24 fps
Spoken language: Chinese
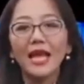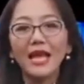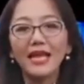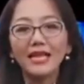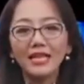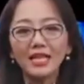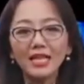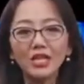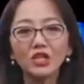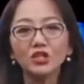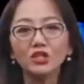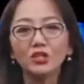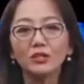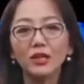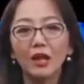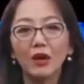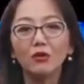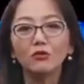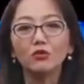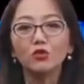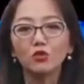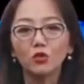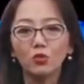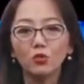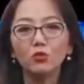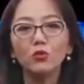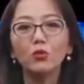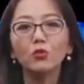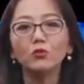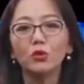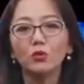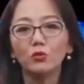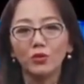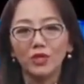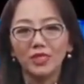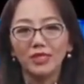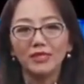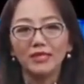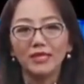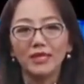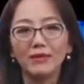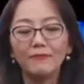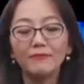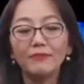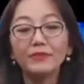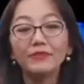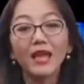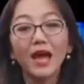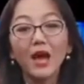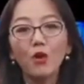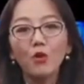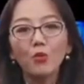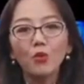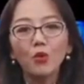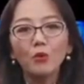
来意识到中共的威胁。他